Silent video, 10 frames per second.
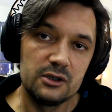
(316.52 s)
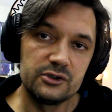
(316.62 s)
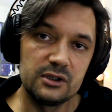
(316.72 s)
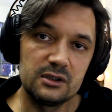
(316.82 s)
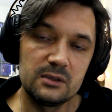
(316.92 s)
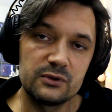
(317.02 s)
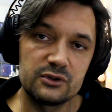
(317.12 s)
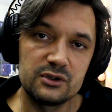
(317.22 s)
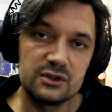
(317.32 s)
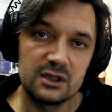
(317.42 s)
żyj tym, co
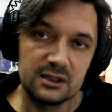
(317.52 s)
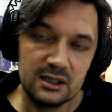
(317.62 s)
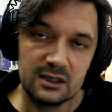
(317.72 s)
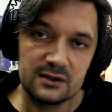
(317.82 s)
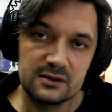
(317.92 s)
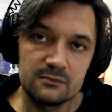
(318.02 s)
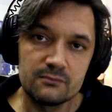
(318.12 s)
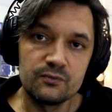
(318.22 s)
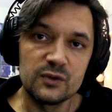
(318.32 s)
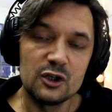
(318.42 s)
się dzieje teraz.
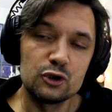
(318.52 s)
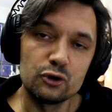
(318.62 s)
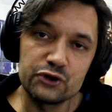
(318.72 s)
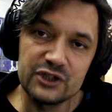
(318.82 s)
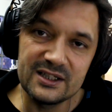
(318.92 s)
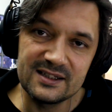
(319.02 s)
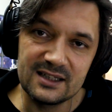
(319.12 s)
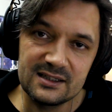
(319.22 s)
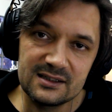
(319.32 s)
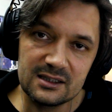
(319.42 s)

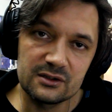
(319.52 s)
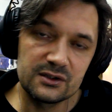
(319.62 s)
Korzystaj z tego,